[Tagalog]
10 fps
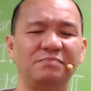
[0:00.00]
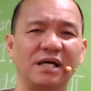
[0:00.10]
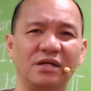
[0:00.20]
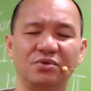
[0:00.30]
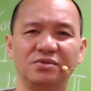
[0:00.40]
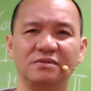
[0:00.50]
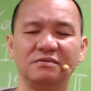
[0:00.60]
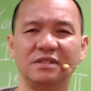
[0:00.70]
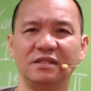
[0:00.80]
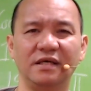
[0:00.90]
pag ganun.
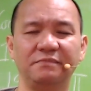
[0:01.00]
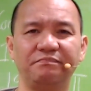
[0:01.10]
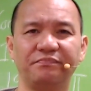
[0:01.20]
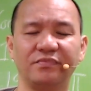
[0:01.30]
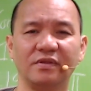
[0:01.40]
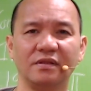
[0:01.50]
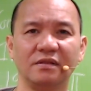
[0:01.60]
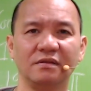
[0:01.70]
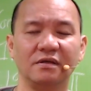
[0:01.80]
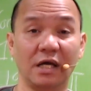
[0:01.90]
Hindi.
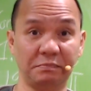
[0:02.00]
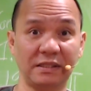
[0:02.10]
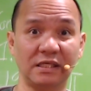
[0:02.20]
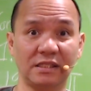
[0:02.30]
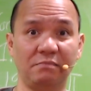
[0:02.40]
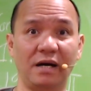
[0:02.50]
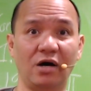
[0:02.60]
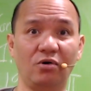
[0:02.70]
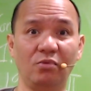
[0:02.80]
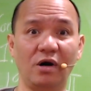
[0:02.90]
At
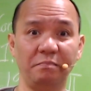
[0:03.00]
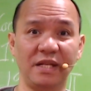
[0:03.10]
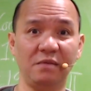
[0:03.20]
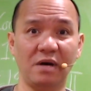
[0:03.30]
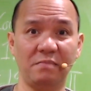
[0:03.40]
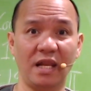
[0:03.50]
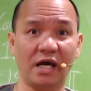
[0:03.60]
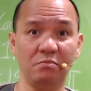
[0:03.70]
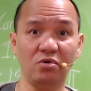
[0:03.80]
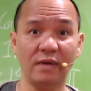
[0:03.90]
pagtatrabaho mo, ang
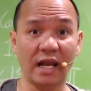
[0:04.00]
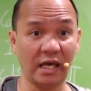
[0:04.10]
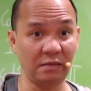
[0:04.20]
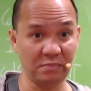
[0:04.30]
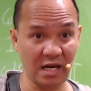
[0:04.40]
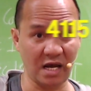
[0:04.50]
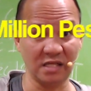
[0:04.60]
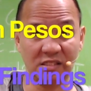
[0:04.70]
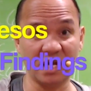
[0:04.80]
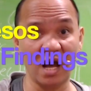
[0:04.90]
pinagmamalaki mo, malaki,
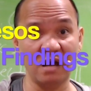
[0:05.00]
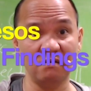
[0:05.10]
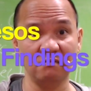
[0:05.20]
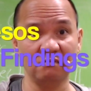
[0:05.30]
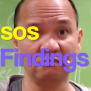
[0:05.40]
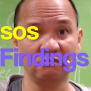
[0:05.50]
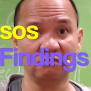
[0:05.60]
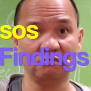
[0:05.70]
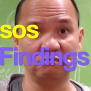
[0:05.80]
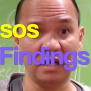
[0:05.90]
malakas ka,
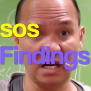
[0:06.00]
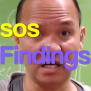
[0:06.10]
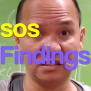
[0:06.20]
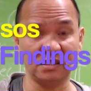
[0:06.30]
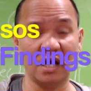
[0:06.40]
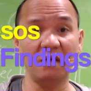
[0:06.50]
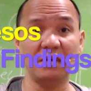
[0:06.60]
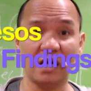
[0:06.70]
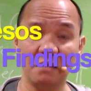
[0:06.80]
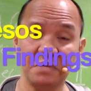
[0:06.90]
malakas ka,
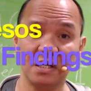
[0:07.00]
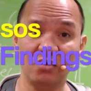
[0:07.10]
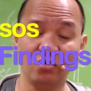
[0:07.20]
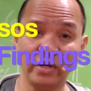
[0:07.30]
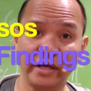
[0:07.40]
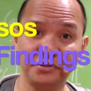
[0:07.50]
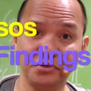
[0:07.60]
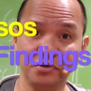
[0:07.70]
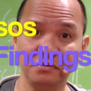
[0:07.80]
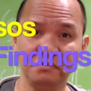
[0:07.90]
marami kang
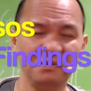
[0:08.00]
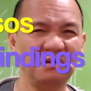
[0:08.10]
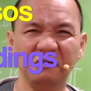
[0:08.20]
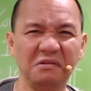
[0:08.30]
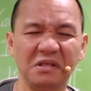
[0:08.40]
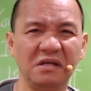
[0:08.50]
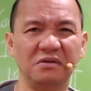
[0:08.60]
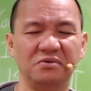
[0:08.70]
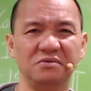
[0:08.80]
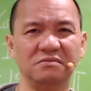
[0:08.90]
connection, hindi
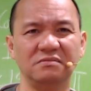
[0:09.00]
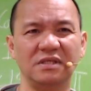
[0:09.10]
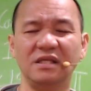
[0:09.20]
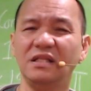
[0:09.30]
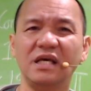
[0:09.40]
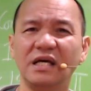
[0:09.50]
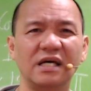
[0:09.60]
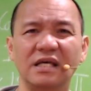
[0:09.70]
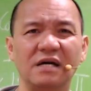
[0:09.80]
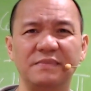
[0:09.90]
ganun. Hindi ka
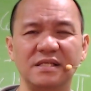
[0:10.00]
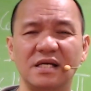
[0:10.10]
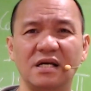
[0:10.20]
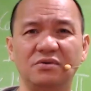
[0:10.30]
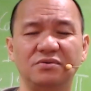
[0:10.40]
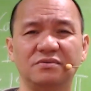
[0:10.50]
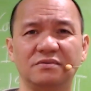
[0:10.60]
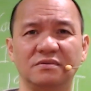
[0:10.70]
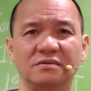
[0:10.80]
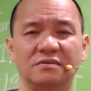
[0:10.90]
yayaman sa ganun.
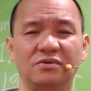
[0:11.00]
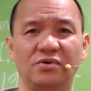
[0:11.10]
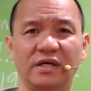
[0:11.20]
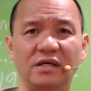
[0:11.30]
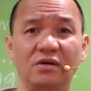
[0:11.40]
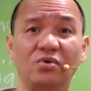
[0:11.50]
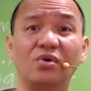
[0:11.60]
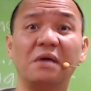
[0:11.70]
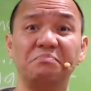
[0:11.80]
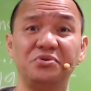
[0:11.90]
Okay?
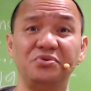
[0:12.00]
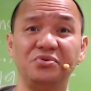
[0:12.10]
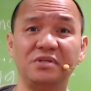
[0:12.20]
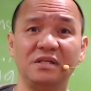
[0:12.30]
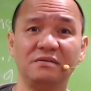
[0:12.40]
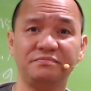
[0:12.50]
Corruption yun eh.